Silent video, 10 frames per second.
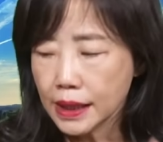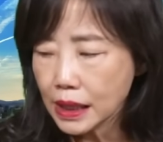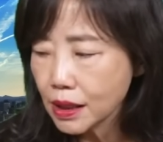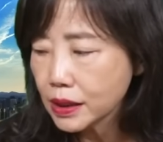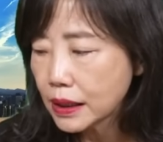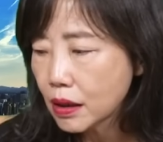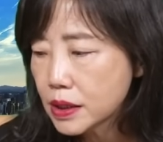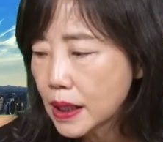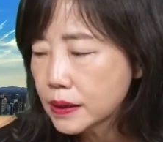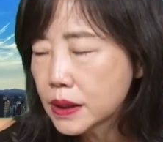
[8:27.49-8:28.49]
它是要达
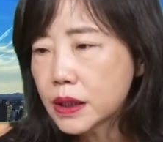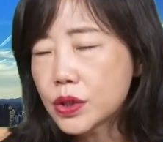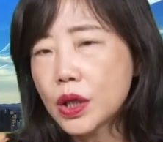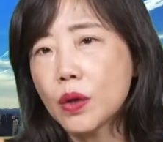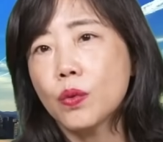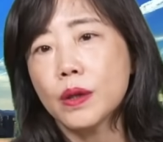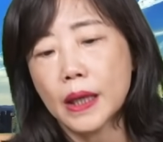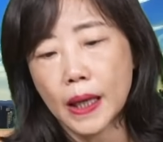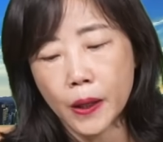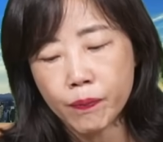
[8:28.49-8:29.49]
到这样的一个效果
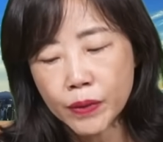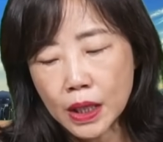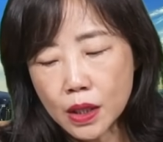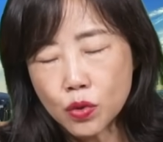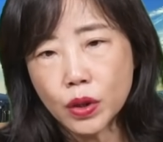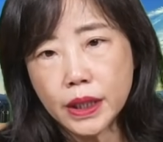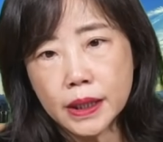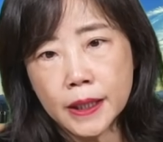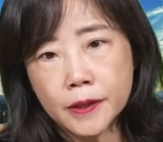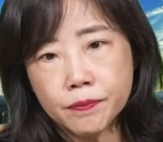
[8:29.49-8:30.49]
了哈，所
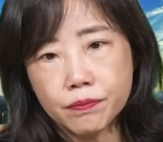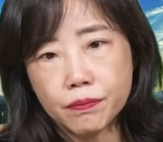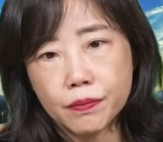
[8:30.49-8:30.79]
以呢，